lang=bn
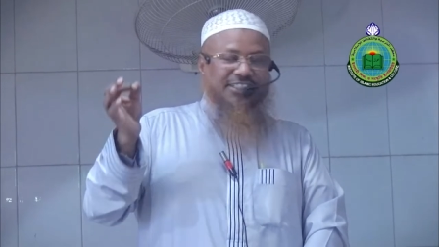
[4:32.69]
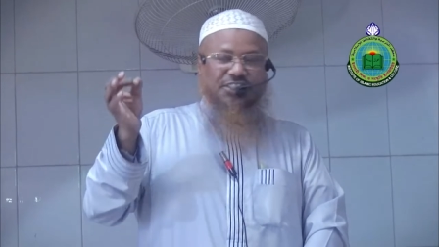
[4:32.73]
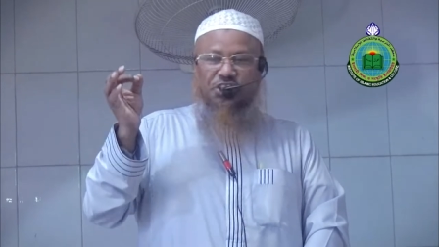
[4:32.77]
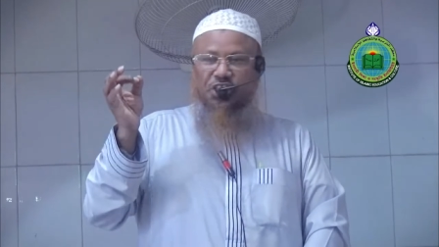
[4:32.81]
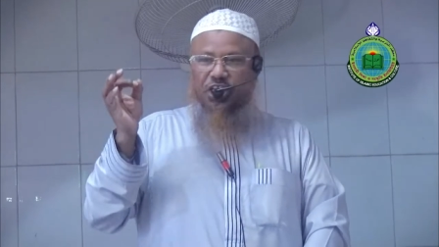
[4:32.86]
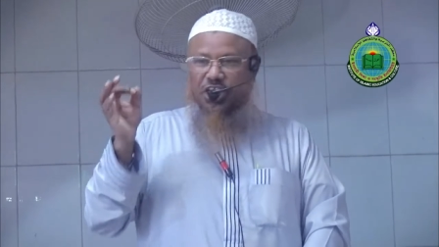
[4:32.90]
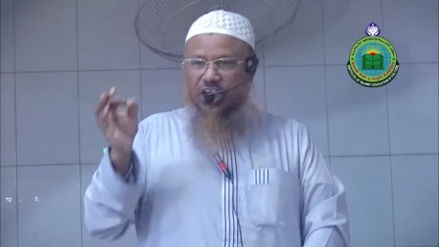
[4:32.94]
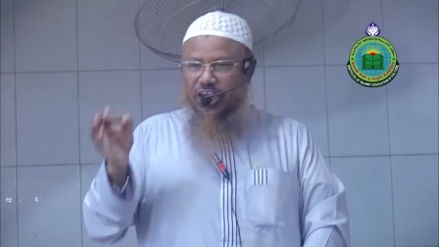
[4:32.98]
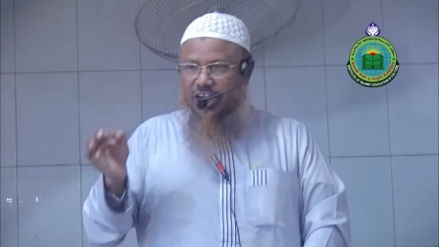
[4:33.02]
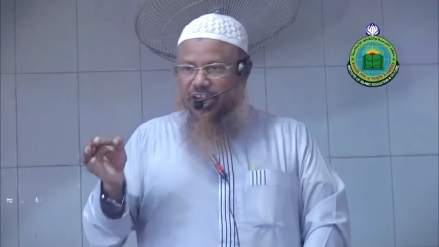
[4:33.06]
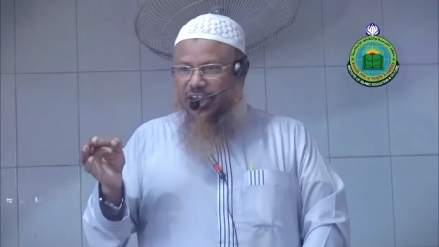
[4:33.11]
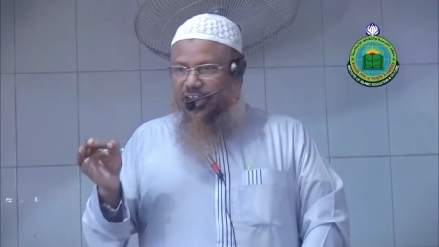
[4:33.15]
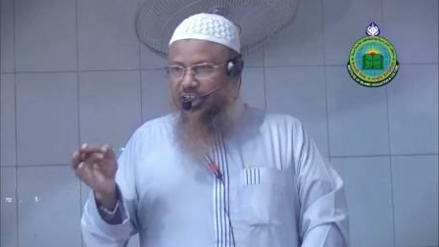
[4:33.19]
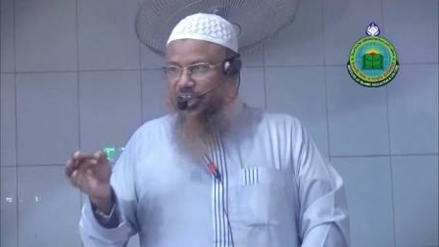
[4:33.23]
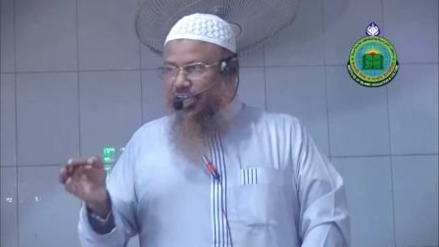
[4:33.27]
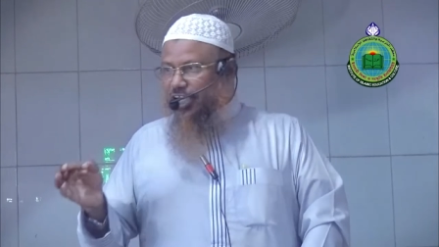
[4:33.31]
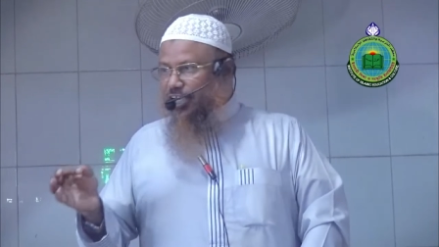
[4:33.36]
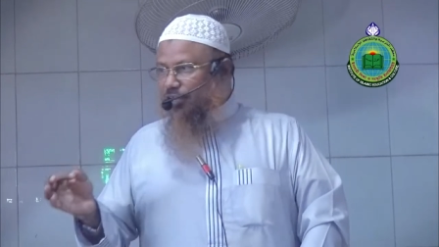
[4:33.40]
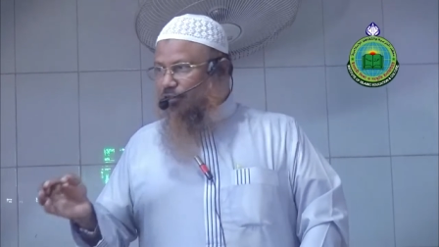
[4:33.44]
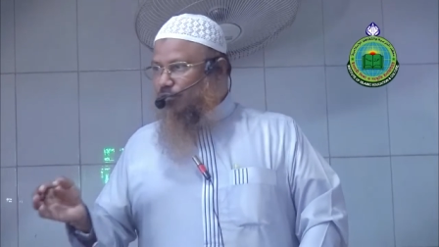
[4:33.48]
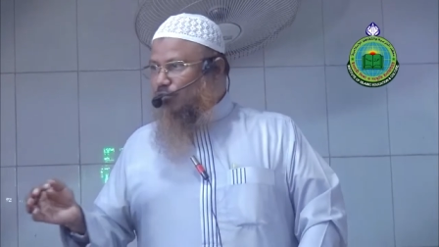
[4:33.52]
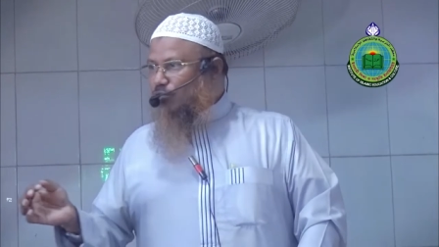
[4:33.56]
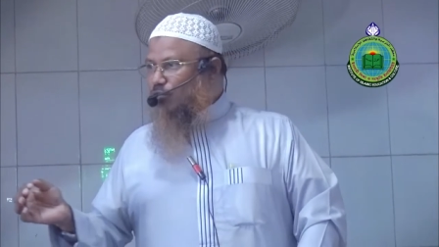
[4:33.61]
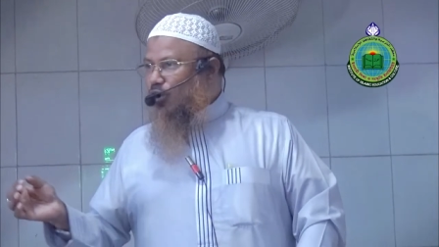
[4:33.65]
ছেলেকে
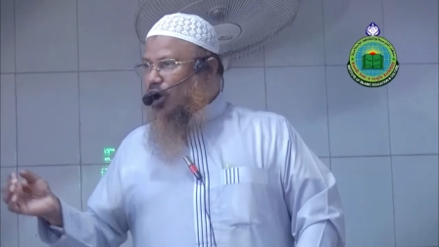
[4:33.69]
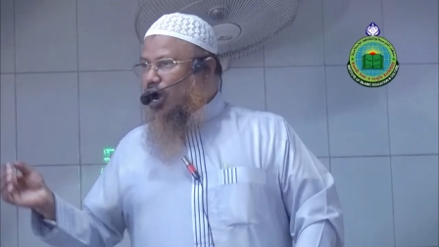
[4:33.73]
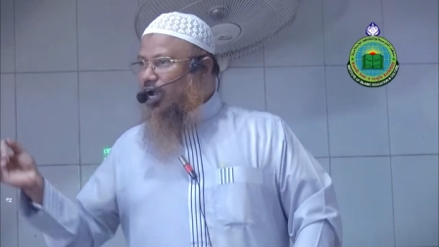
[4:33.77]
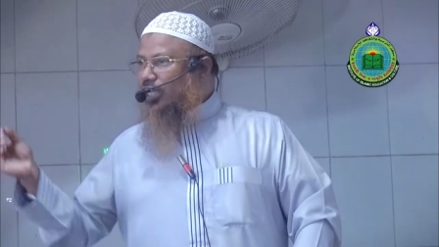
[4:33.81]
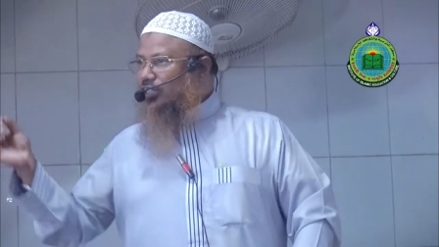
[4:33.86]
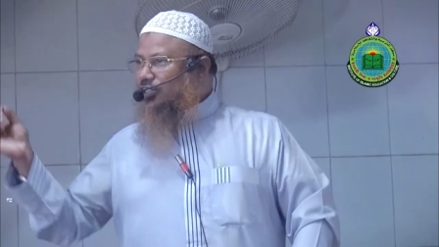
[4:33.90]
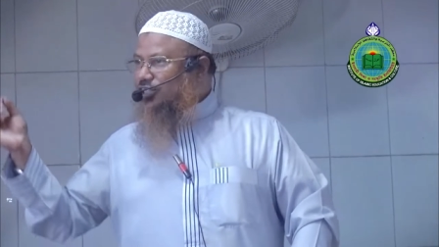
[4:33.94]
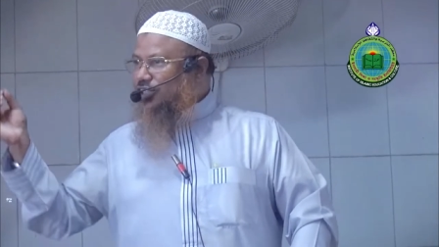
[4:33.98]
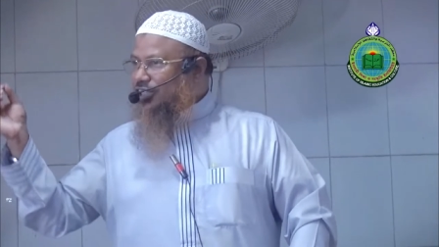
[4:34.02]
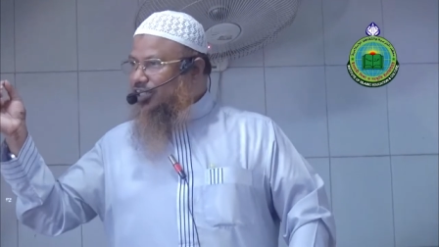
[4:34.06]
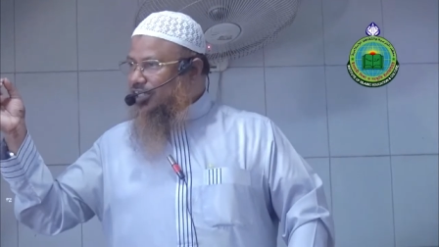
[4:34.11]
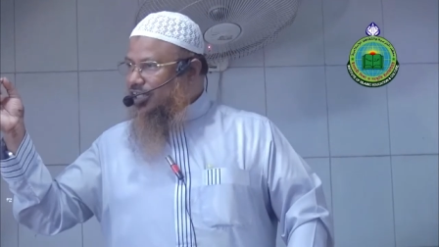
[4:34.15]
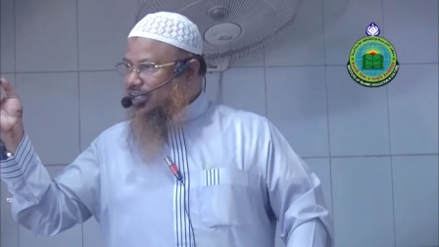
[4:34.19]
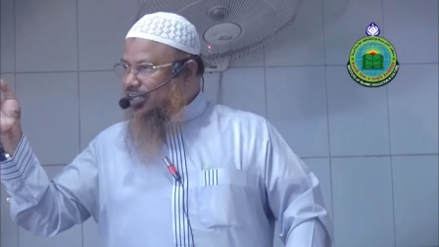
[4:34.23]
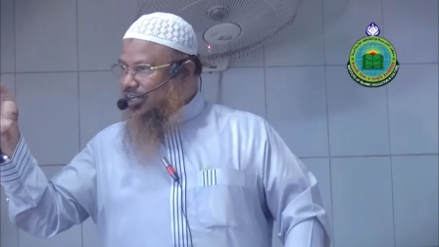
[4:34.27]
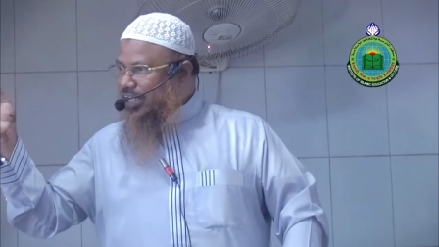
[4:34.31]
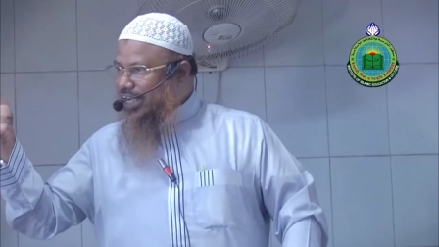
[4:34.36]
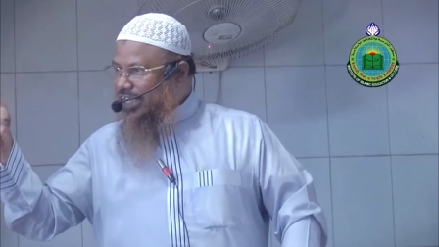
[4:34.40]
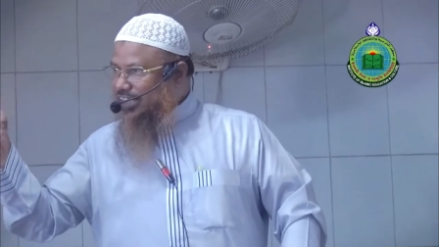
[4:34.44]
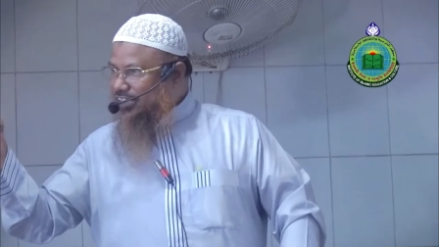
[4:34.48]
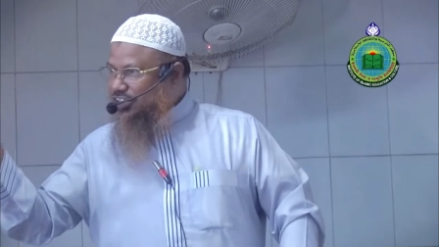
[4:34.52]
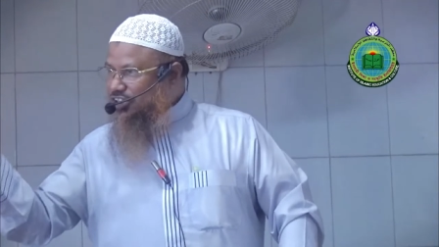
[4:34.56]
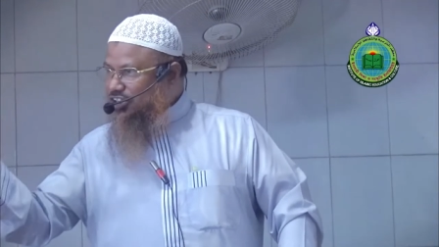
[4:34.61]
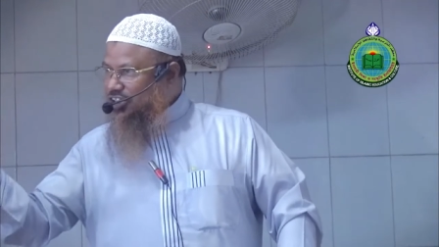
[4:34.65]
মহাজেরের
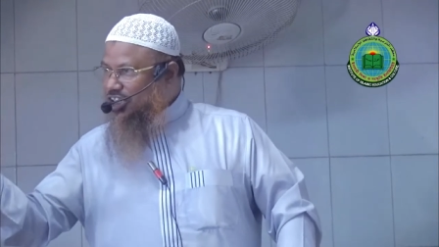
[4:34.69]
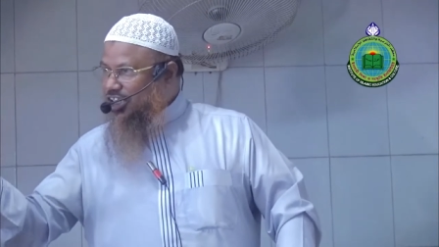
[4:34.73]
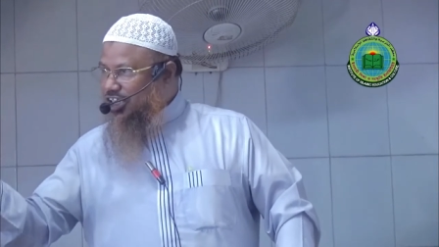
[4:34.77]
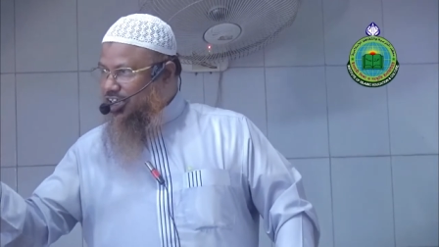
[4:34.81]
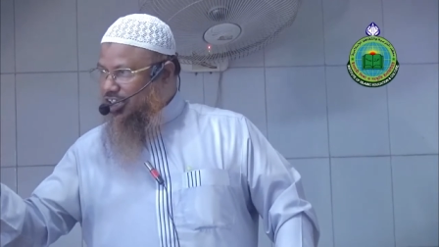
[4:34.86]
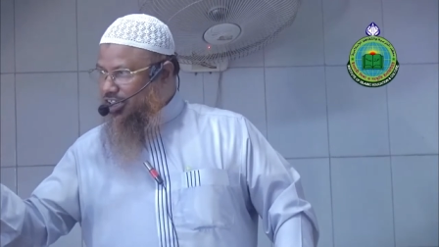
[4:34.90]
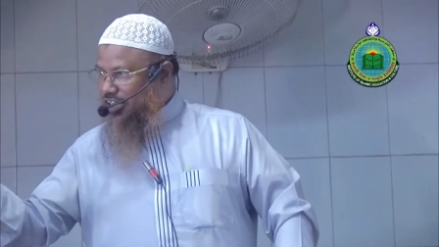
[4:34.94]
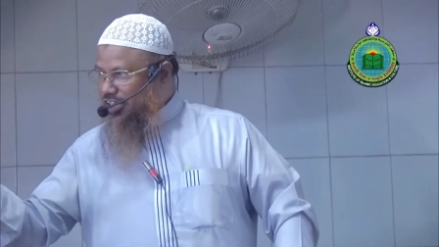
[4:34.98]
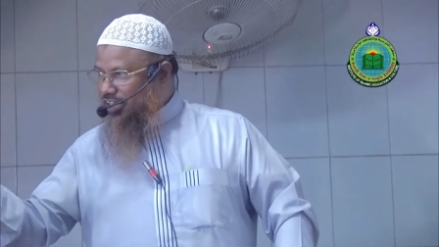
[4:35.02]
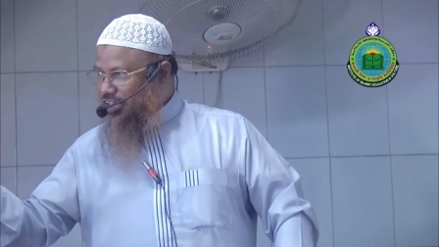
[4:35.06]
এক ছেলে